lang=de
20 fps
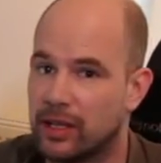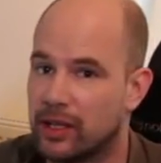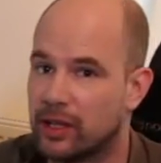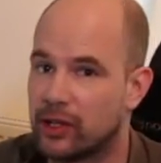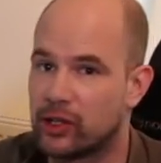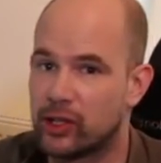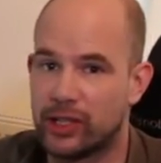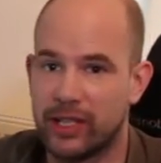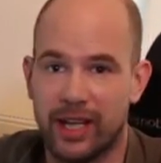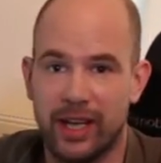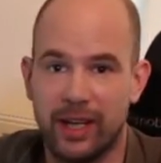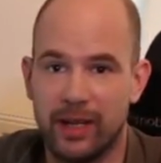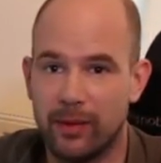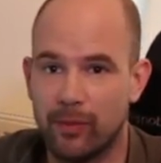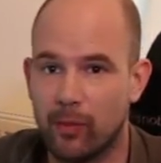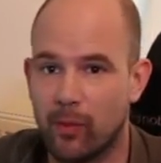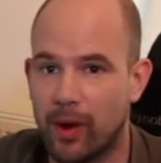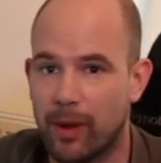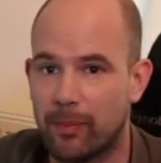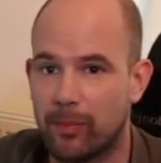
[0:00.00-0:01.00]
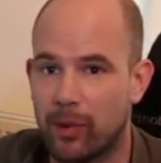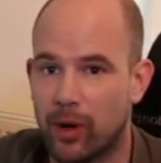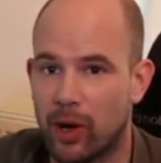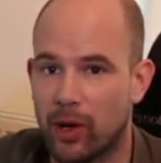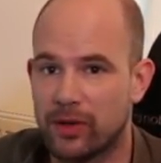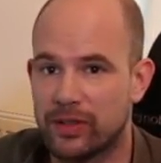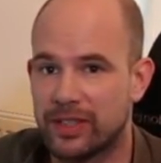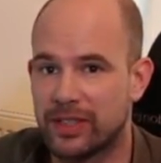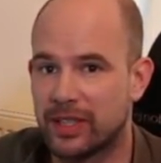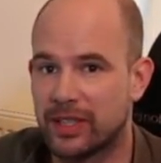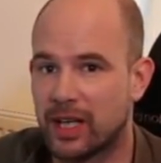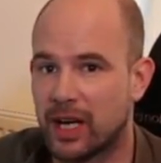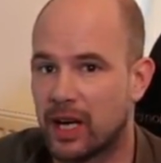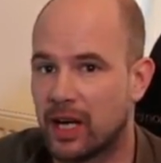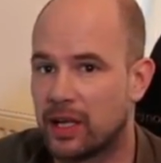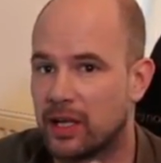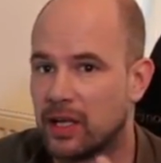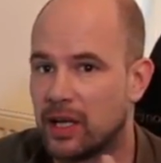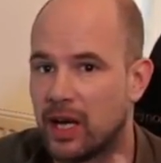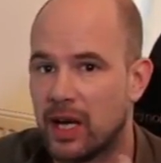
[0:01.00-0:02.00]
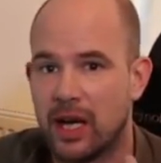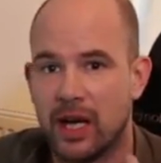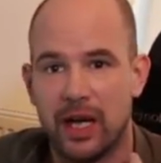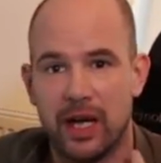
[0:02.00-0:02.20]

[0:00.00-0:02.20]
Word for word: nicht schnell im Web browsen kann,